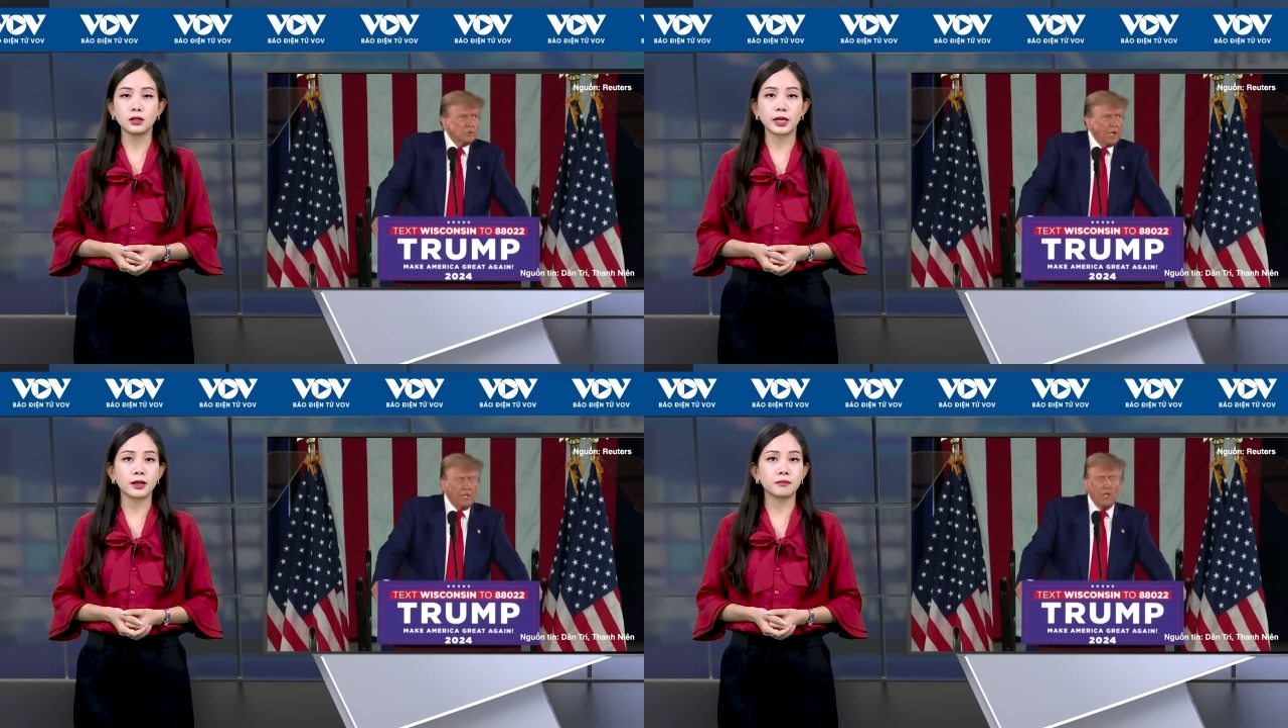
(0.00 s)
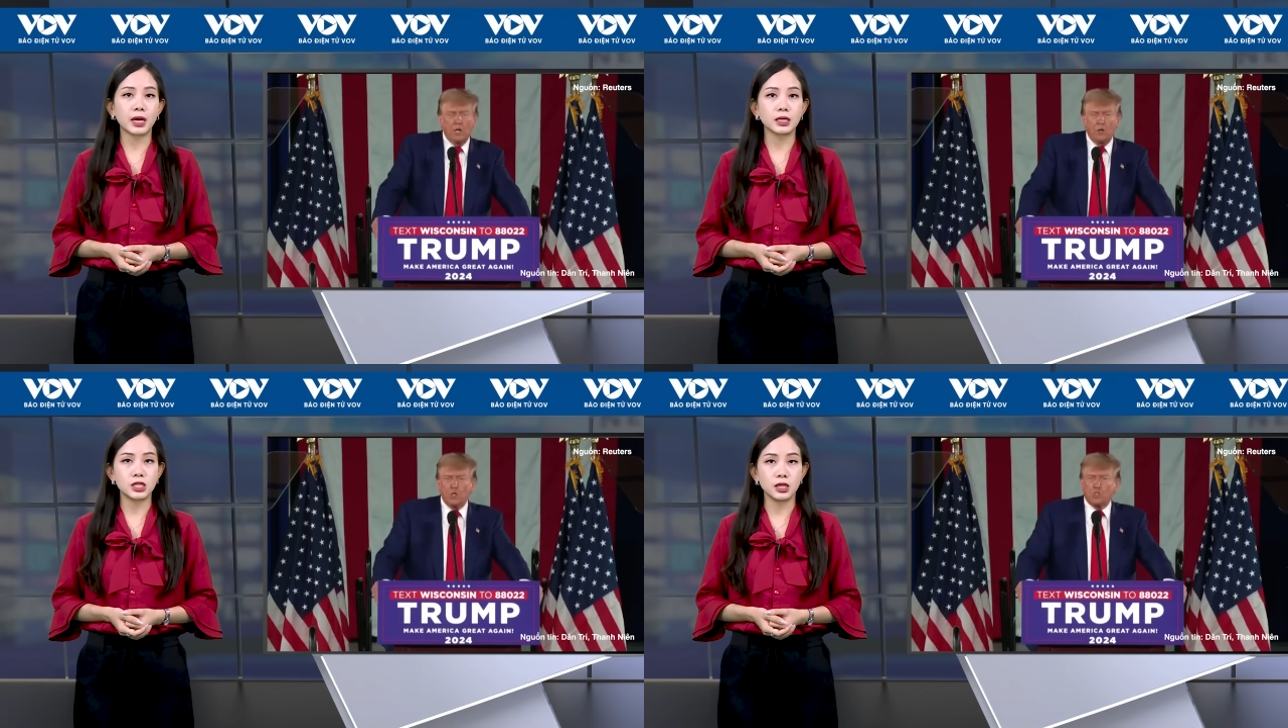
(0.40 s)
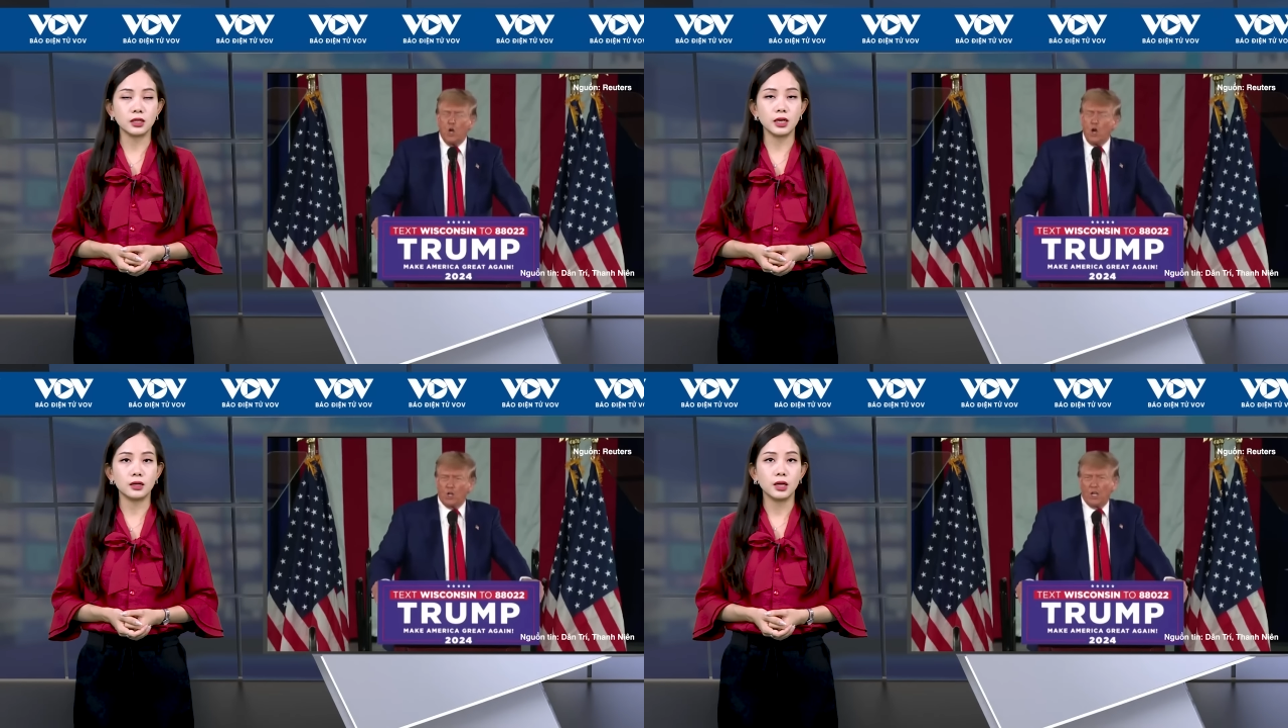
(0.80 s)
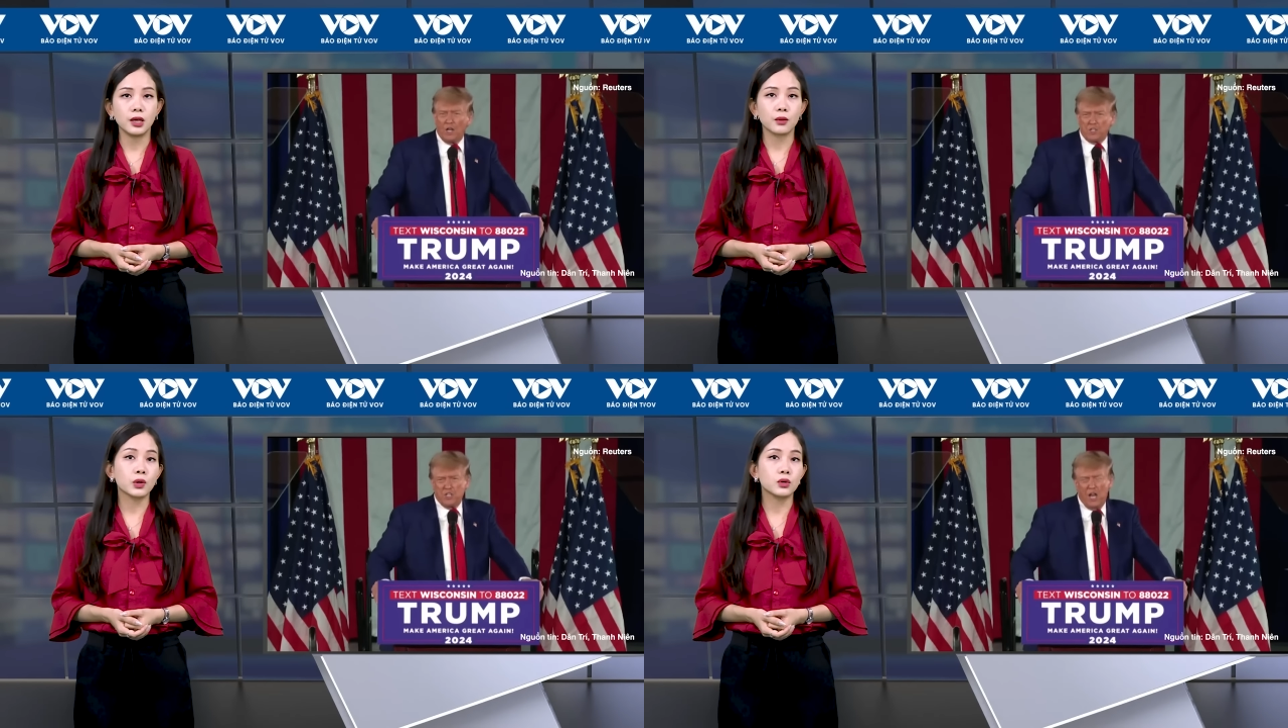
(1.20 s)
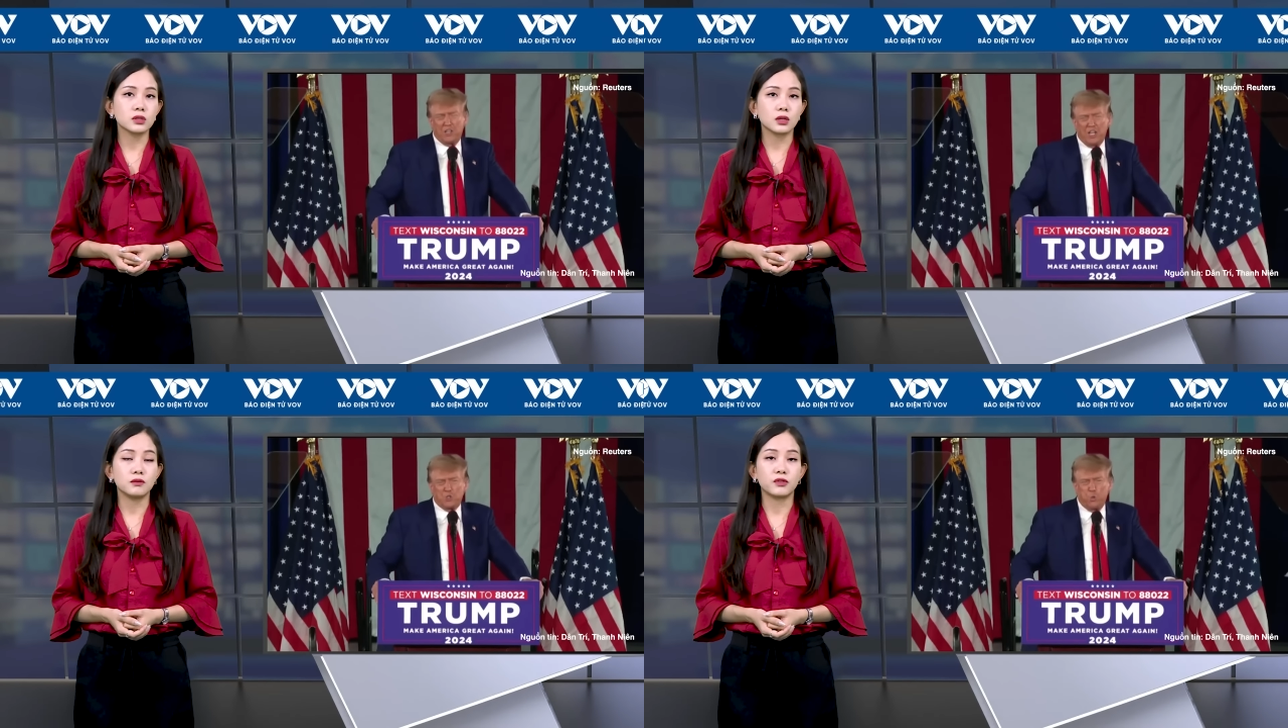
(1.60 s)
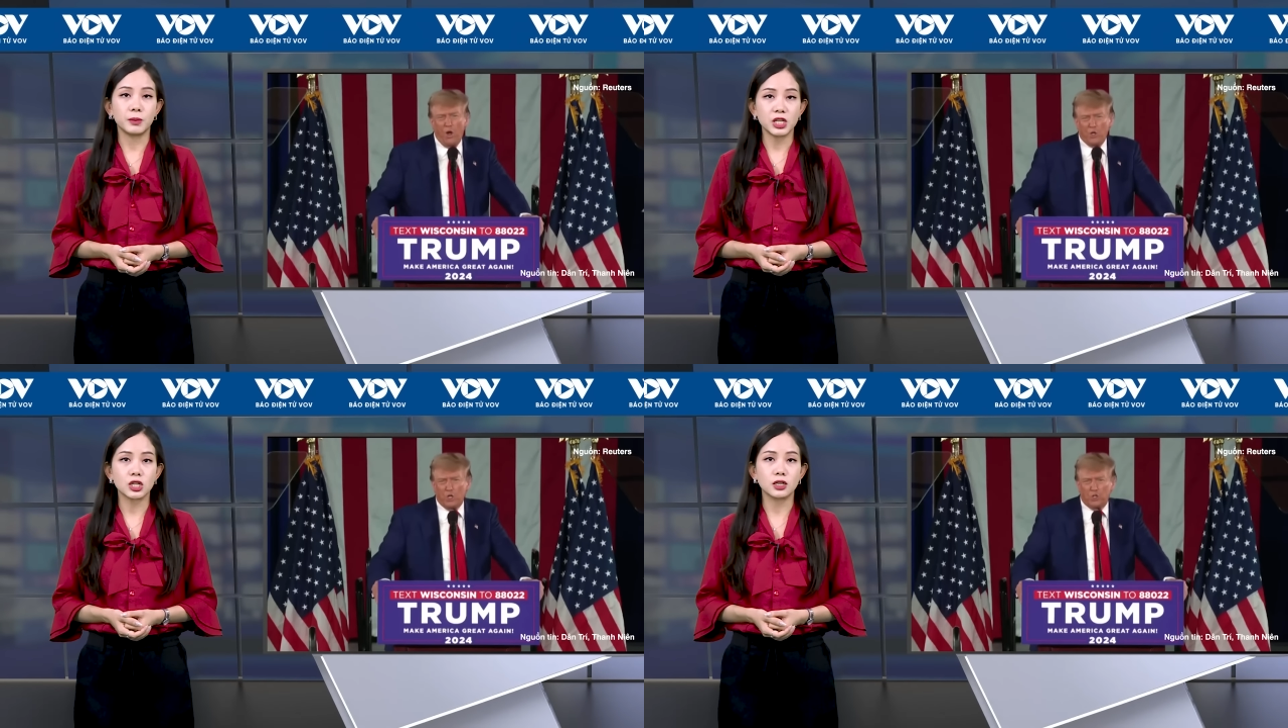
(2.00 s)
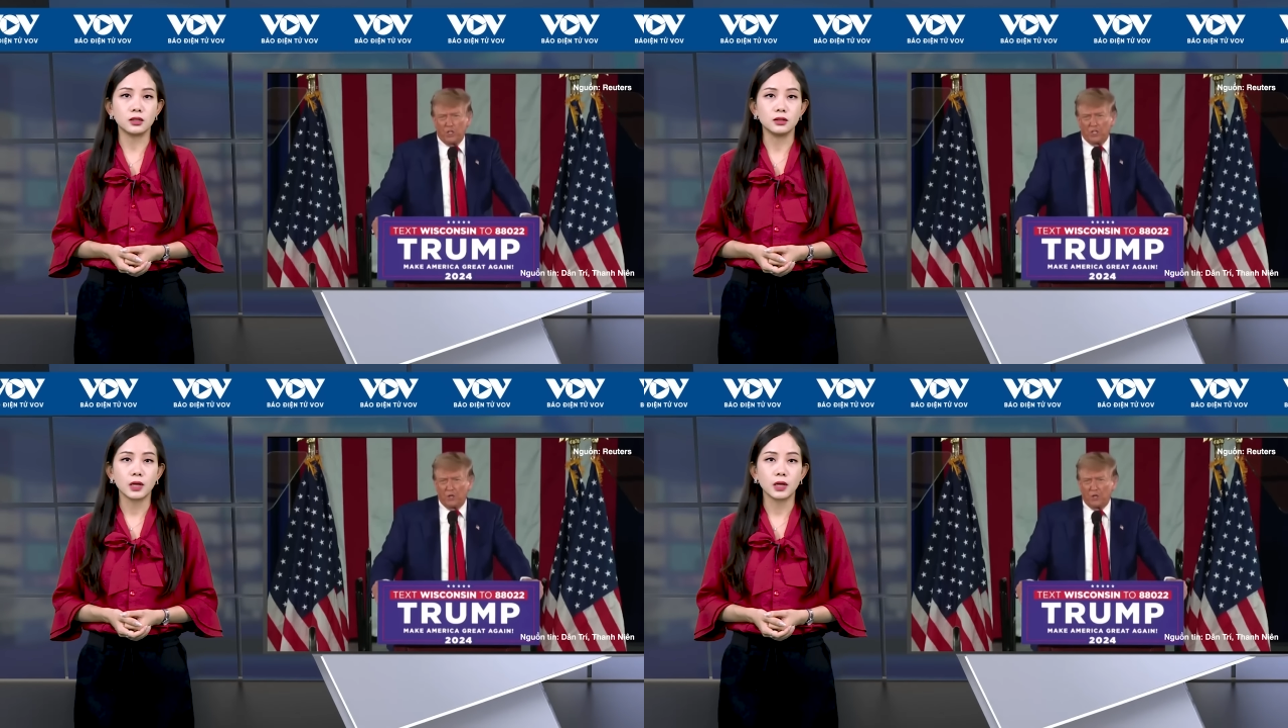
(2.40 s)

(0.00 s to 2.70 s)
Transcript: tại các bang chiến địa Wisconsin và Michigan.